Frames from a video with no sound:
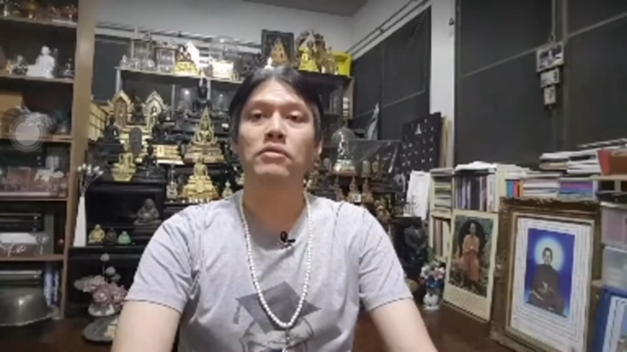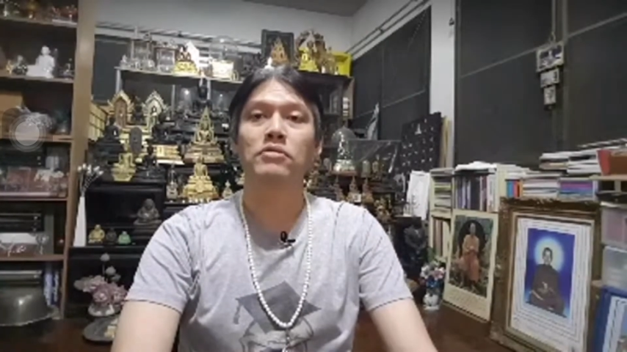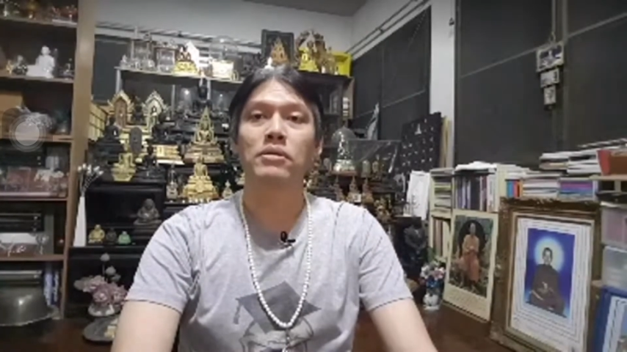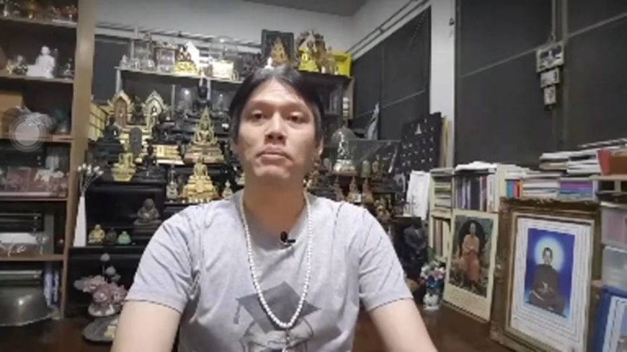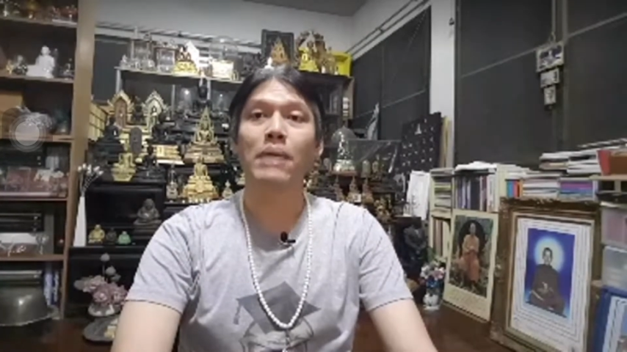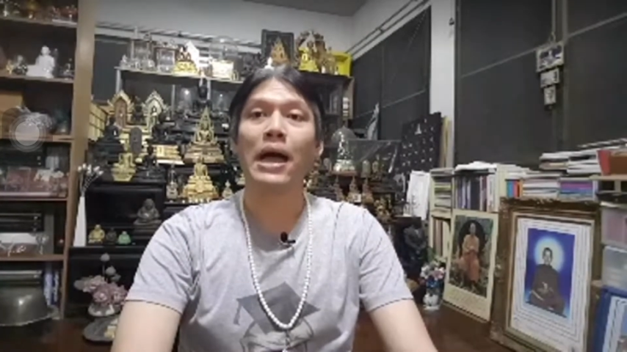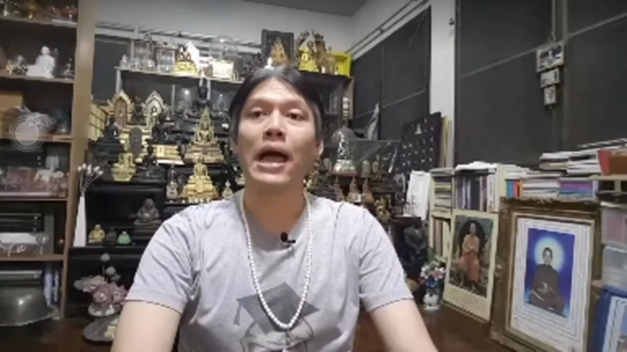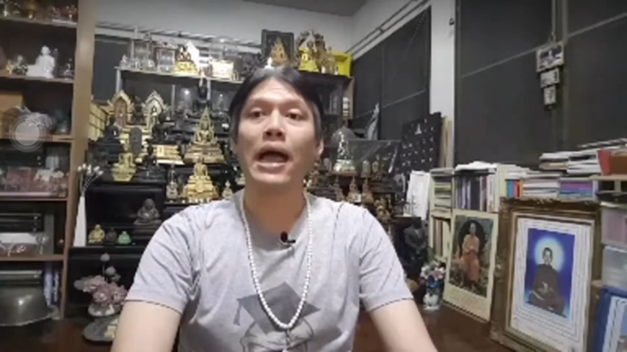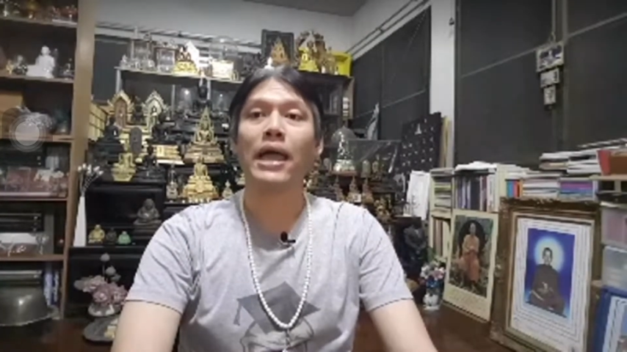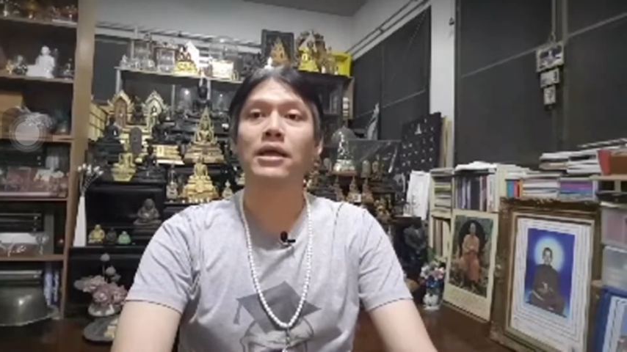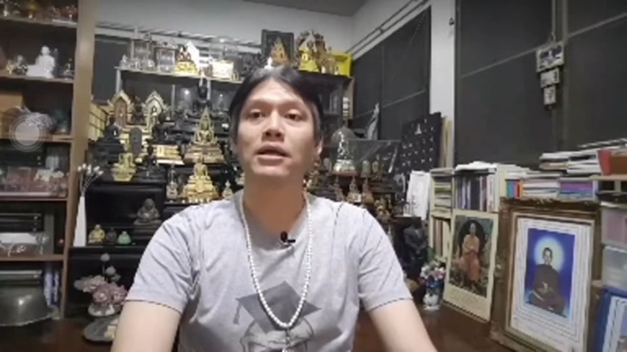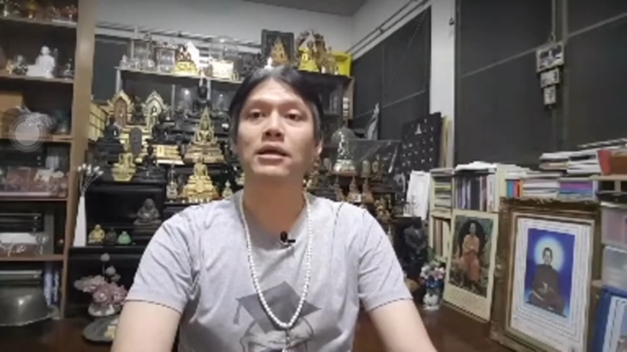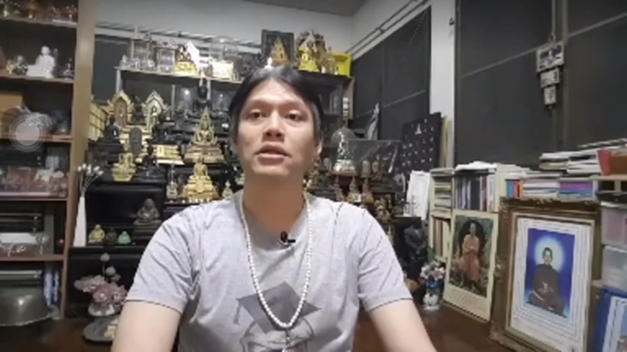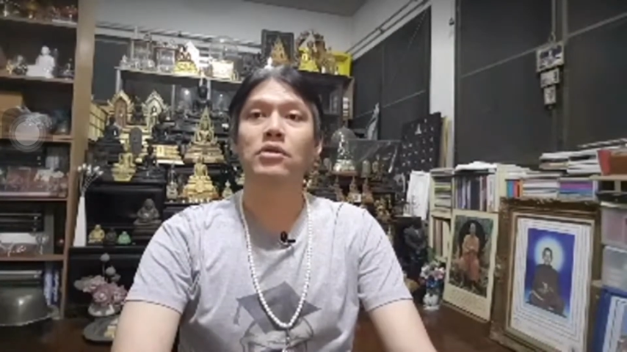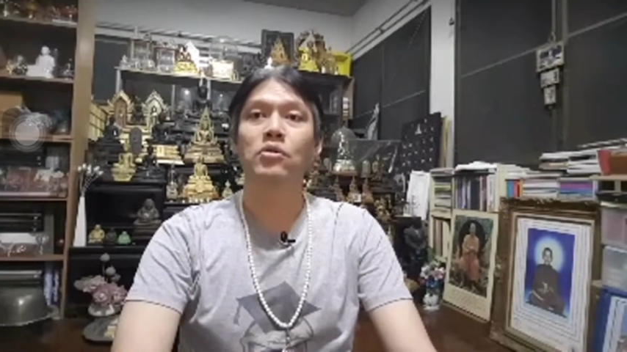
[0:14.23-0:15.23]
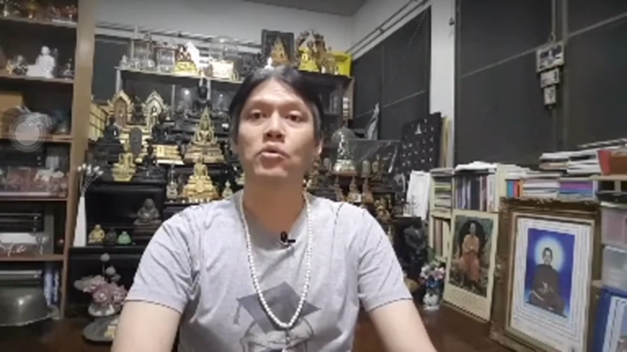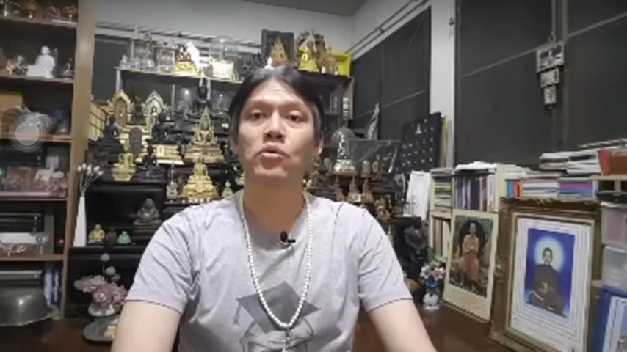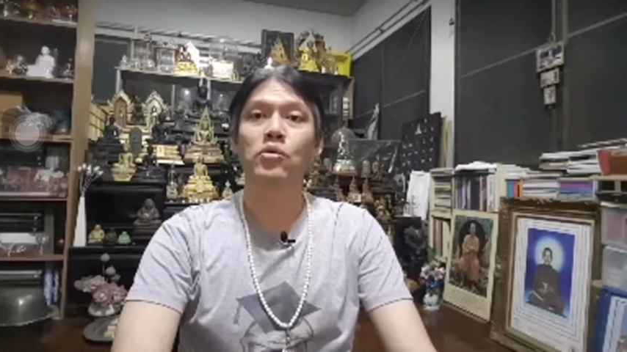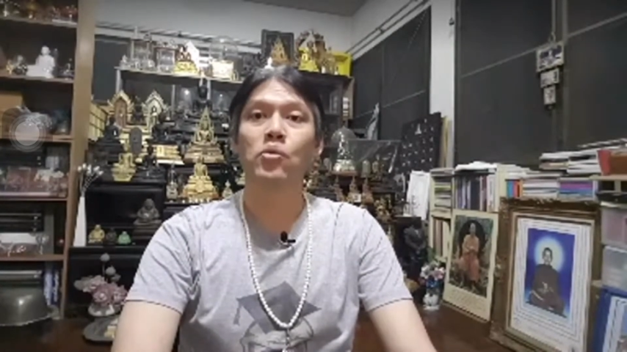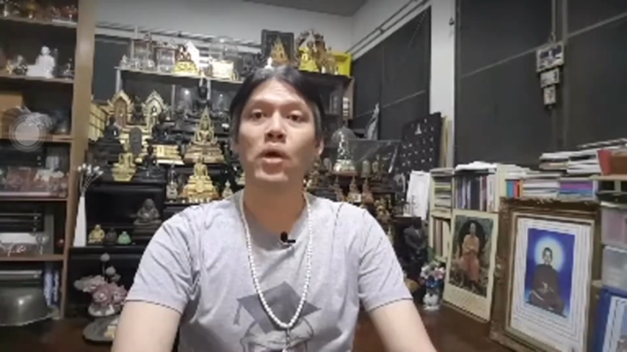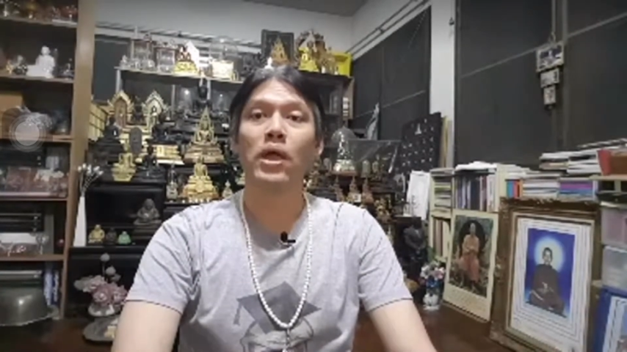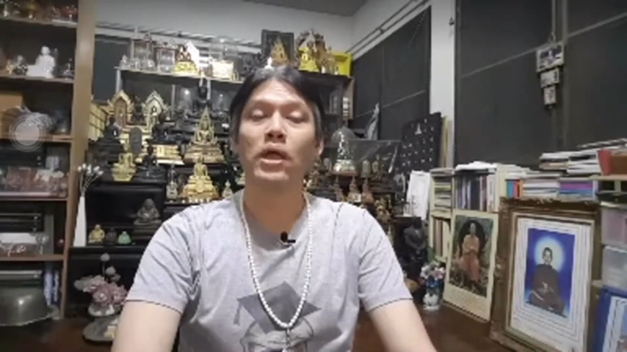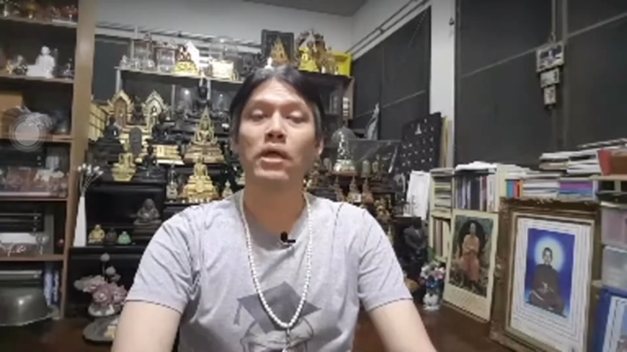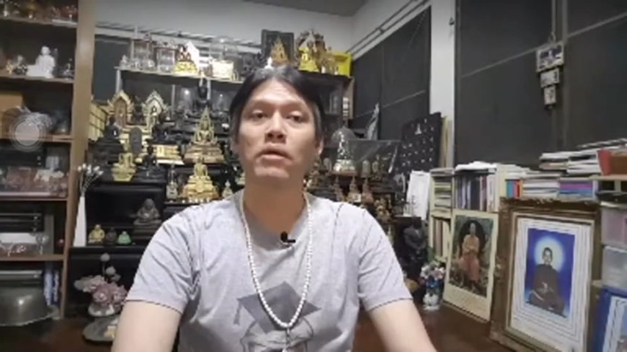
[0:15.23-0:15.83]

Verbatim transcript: สบายคืออยู่ด้วย